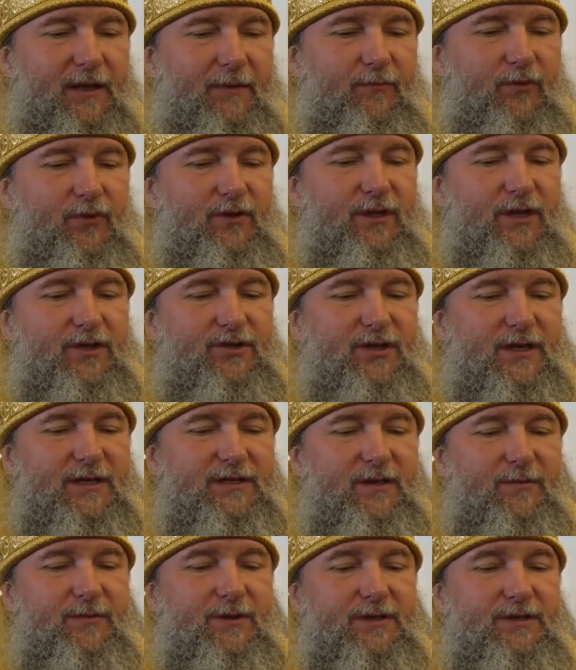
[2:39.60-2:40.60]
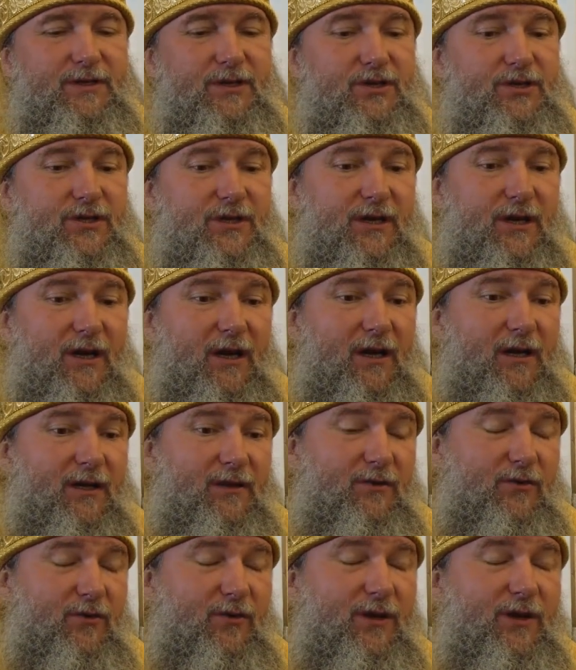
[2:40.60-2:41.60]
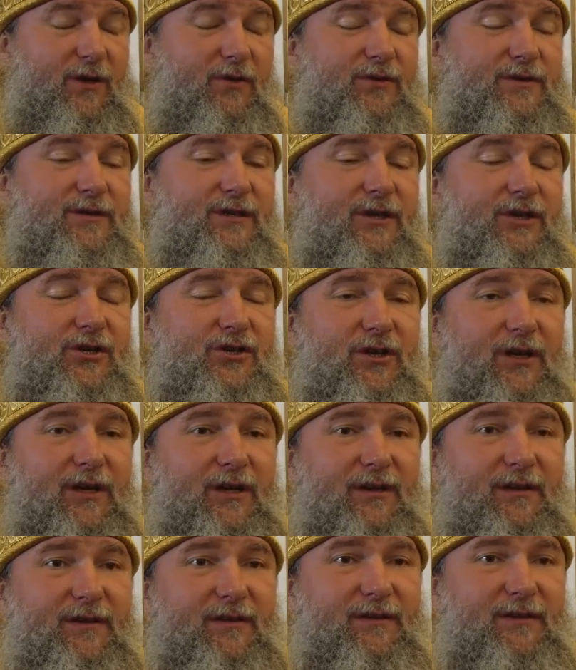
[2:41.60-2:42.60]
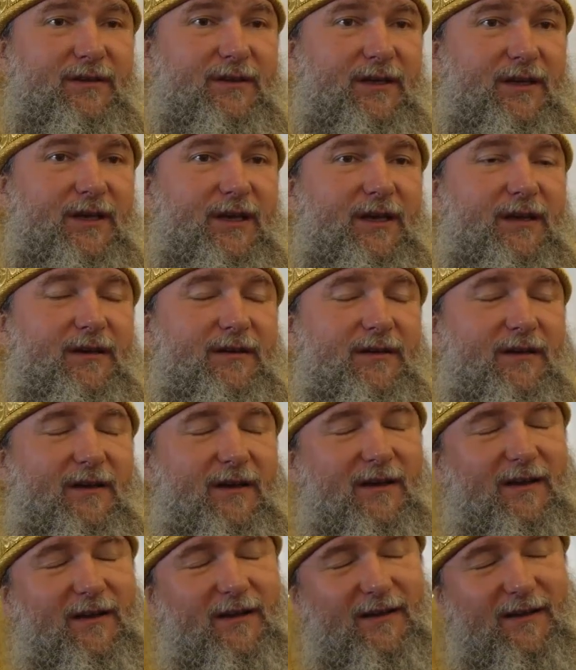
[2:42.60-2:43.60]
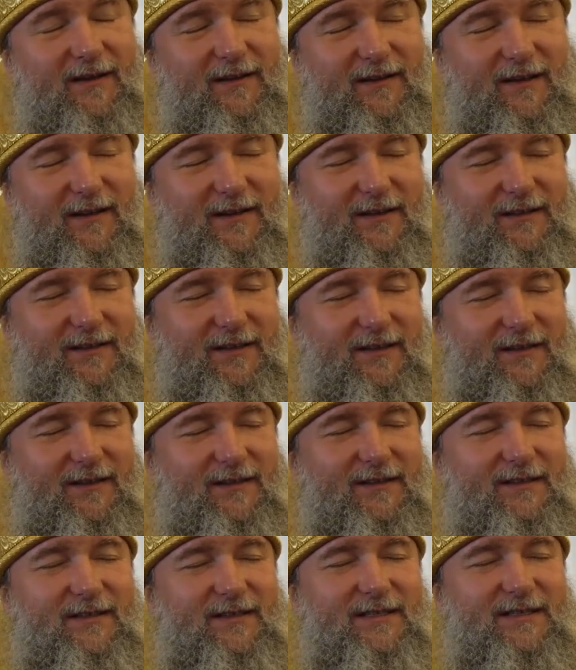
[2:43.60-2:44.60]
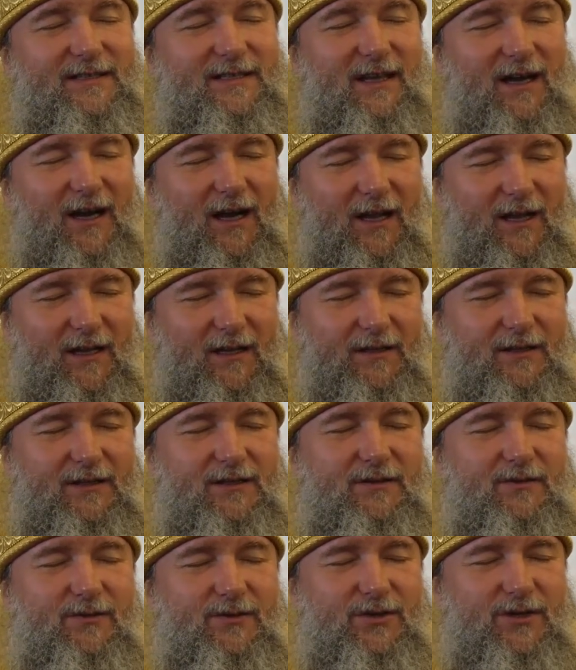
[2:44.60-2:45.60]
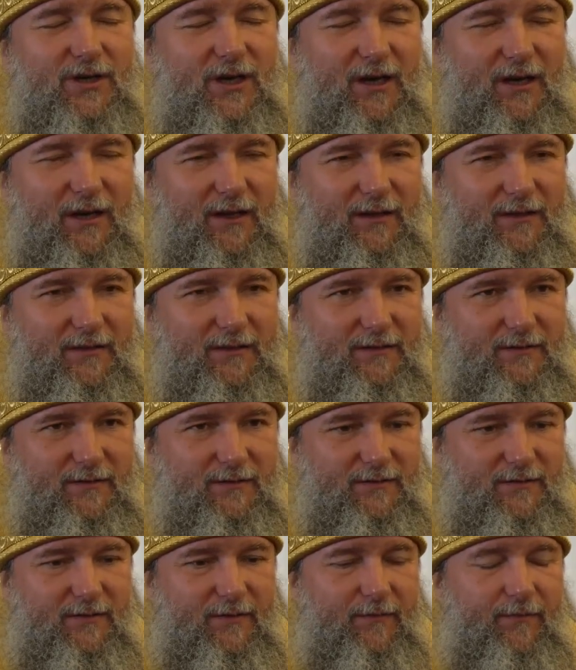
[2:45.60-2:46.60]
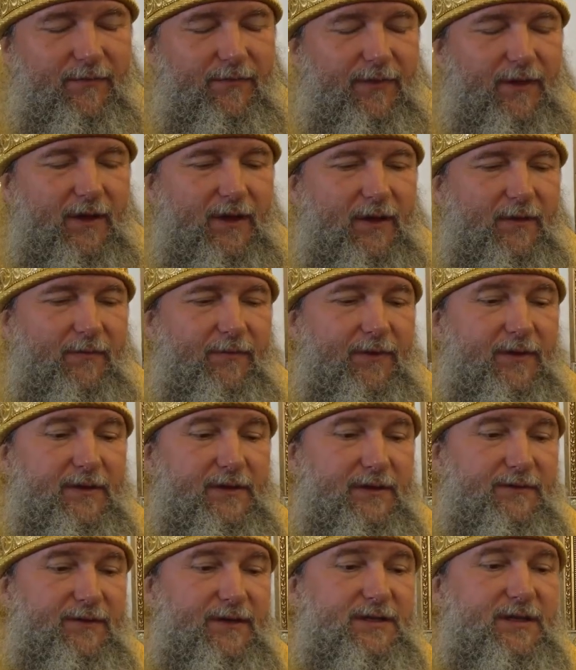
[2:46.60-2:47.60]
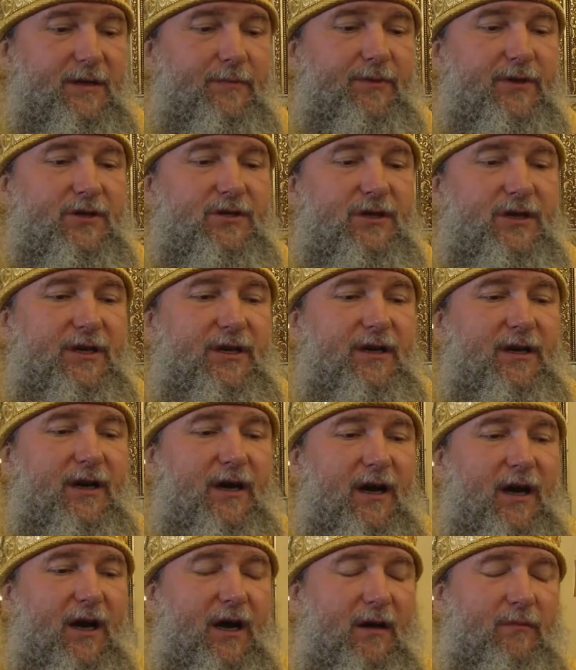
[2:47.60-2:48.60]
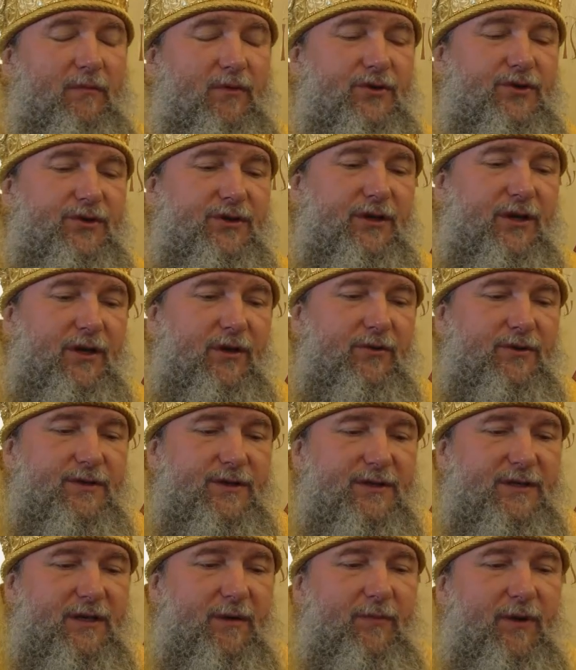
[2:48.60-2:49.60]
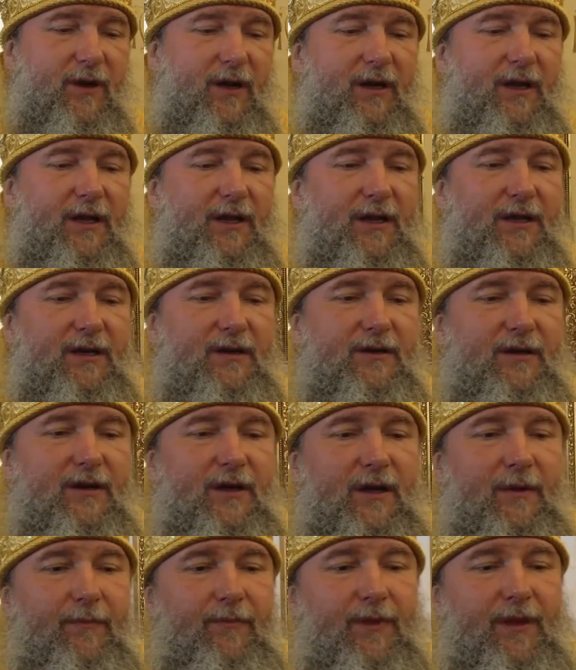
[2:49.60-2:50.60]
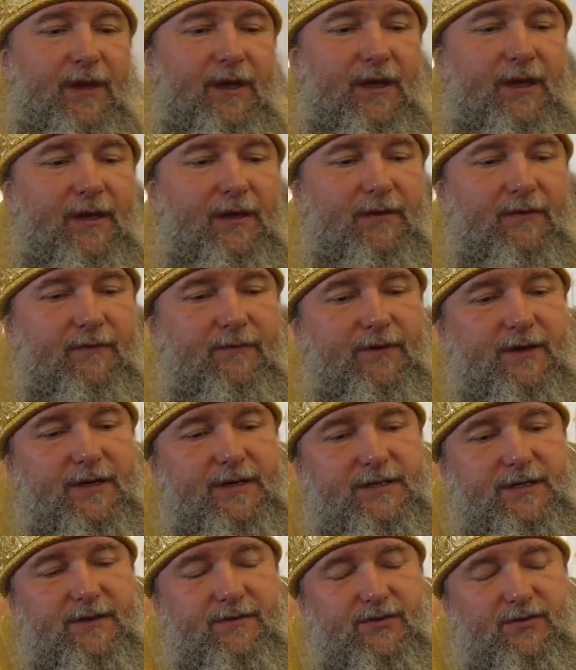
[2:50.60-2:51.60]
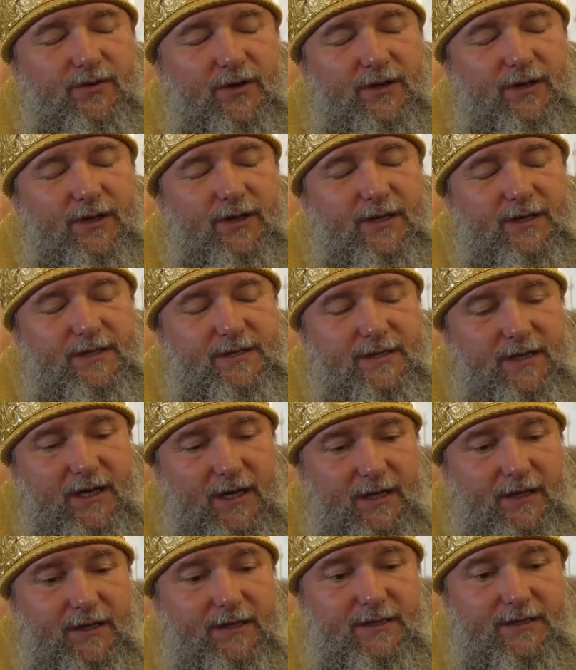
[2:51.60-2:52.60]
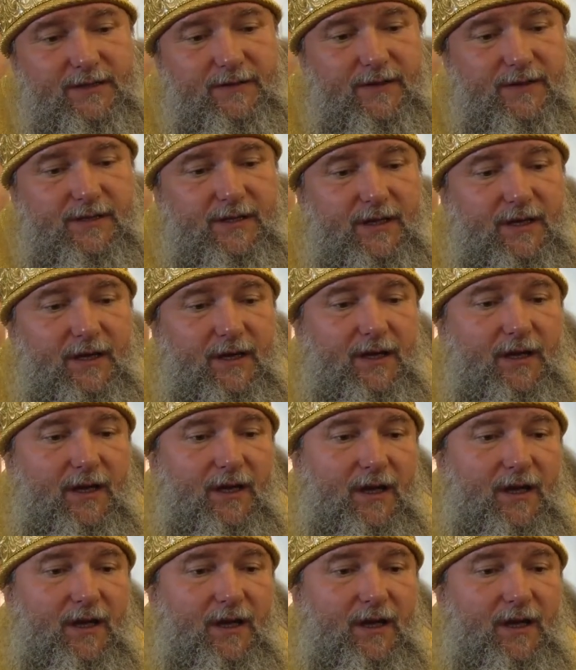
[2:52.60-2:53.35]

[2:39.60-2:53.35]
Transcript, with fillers: под начальством язычника. Другие услышали и, как это, э, сдали, настучали. Соответственно, пришли обученные люди и забрали их, и выяснив, что они христиане, действительно,